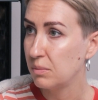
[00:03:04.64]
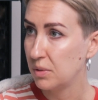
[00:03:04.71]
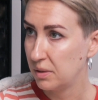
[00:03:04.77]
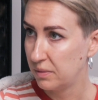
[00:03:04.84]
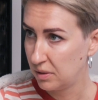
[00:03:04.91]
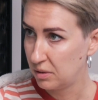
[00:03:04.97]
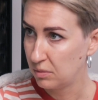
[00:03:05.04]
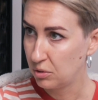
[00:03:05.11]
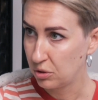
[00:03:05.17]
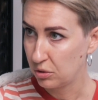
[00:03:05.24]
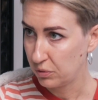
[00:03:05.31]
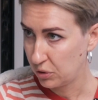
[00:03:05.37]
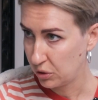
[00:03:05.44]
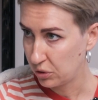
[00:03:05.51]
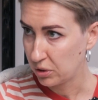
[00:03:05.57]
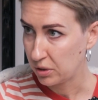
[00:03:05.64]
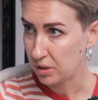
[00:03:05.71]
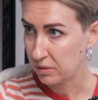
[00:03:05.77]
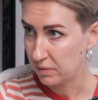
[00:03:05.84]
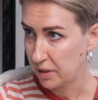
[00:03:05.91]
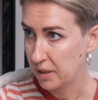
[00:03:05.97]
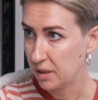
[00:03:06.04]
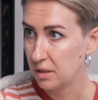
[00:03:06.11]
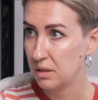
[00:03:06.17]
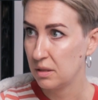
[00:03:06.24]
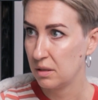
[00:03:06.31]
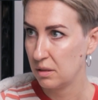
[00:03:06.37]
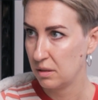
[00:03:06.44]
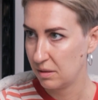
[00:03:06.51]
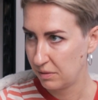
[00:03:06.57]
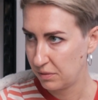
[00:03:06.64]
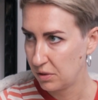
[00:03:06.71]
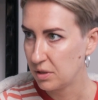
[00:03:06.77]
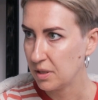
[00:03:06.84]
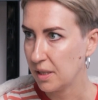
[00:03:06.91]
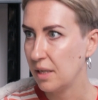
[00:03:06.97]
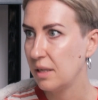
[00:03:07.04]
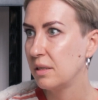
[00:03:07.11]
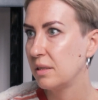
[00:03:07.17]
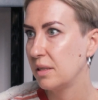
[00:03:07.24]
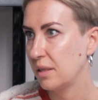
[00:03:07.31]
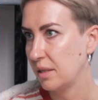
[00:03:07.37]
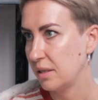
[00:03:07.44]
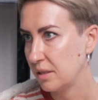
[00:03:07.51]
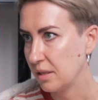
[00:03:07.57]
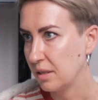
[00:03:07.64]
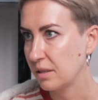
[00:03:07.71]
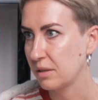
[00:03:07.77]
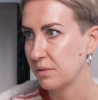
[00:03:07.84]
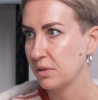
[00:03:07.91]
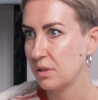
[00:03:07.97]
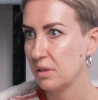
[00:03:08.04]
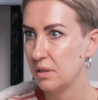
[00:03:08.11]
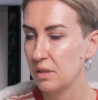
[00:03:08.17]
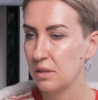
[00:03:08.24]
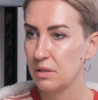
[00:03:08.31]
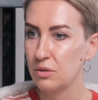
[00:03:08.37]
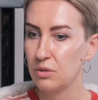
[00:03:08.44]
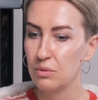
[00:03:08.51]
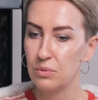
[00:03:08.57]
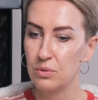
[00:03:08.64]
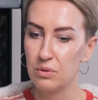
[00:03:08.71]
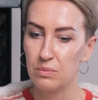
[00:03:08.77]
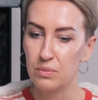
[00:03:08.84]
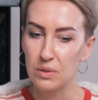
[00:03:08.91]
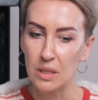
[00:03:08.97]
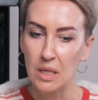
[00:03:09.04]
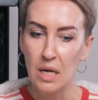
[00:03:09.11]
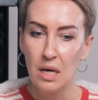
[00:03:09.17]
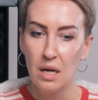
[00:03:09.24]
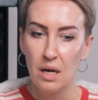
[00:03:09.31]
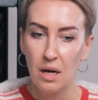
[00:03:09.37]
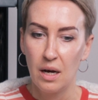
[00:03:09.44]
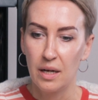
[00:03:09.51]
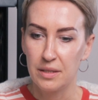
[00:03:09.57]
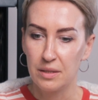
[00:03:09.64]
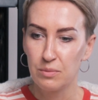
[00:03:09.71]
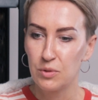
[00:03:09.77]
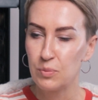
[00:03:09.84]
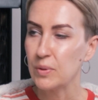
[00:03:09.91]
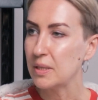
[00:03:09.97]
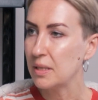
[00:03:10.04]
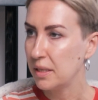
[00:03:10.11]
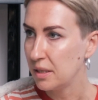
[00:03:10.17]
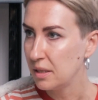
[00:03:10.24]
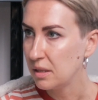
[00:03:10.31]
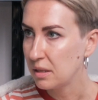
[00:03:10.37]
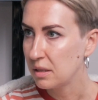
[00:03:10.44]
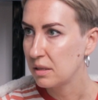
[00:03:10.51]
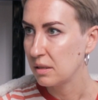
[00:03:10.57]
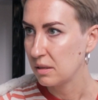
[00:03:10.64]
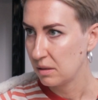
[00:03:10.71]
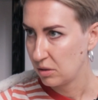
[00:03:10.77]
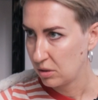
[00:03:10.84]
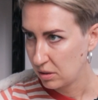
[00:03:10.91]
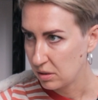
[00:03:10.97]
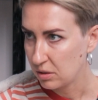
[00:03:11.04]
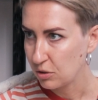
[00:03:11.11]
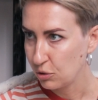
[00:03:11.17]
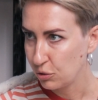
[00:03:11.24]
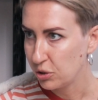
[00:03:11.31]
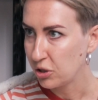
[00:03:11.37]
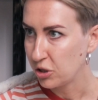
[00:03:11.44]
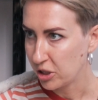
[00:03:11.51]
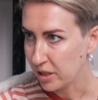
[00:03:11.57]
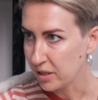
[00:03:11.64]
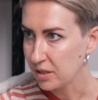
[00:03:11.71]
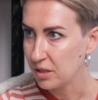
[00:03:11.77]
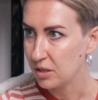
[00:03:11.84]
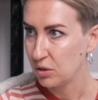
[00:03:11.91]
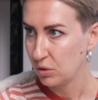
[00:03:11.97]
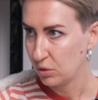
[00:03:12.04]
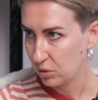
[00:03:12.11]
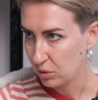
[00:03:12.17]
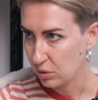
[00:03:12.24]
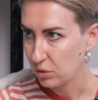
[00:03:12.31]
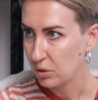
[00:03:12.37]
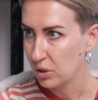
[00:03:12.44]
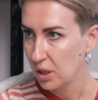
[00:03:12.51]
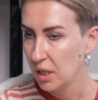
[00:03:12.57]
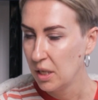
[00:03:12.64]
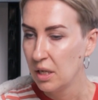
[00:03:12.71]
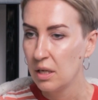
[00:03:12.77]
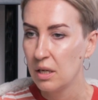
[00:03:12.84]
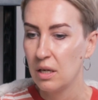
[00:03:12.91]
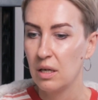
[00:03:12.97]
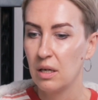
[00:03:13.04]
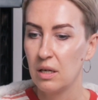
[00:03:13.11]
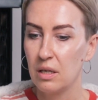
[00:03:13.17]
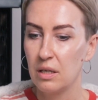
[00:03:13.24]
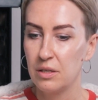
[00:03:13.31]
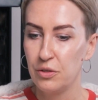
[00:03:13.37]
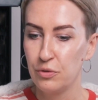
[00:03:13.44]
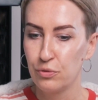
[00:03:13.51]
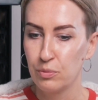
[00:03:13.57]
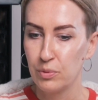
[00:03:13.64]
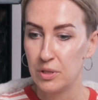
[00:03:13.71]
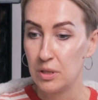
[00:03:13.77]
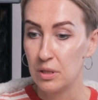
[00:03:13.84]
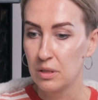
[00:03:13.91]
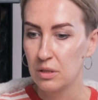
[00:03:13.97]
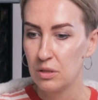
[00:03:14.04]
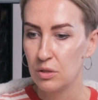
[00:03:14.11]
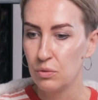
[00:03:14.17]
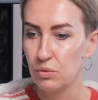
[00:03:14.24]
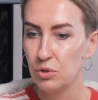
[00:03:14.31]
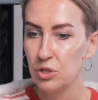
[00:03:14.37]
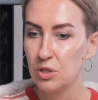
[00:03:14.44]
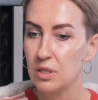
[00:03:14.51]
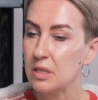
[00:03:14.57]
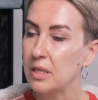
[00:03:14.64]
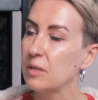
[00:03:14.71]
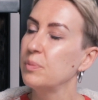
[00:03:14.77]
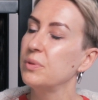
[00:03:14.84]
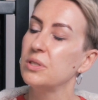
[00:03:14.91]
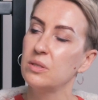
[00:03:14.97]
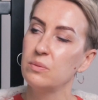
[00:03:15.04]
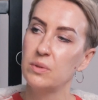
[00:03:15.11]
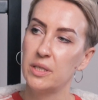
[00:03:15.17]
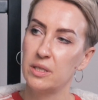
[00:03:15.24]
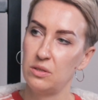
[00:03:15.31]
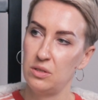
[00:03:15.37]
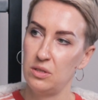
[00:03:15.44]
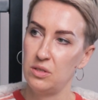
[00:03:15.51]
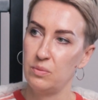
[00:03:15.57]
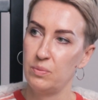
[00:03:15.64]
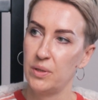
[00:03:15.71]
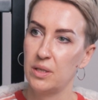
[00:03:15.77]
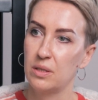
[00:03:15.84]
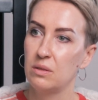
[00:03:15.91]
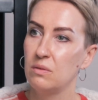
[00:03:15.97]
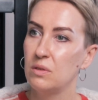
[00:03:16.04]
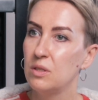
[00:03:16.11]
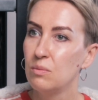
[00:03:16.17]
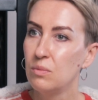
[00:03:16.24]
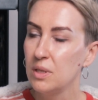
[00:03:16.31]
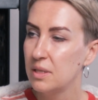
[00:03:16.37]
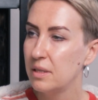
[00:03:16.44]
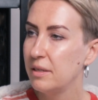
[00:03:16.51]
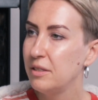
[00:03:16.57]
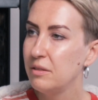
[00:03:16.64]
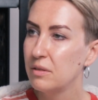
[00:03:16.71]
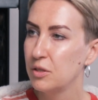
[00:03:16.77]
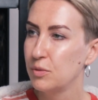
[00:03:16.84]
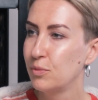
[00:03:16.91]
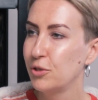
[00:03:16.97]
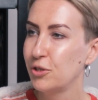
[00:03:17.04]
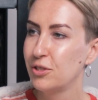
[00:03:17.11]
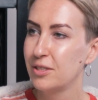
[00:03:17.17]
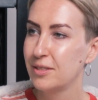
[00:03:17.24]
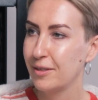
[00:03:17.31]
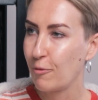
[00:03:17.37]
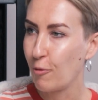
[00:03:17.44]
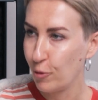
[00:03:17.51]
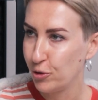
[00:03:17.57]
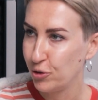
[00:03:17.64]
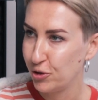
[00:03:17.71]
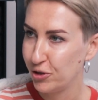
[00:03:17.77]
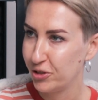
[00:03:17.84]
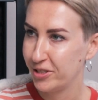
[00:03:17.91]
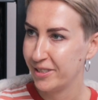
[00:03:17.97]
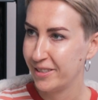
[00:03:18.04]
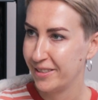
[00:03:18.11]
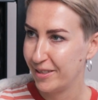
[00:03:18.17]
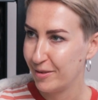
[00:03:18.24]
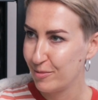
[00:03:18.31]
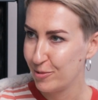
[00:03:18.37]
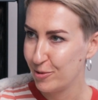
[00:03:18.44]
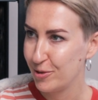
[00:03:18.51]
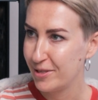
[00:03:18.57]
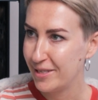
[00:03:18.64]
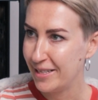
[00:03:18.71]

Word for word: мы видим, что все закрывается официально, да, и Сахаровский центр, собственно, был одним из последних, э, кто держался, но а, его постигла эта участь. Как пересобираются эти проекты? Ведь мысль невозможно закончить, она будет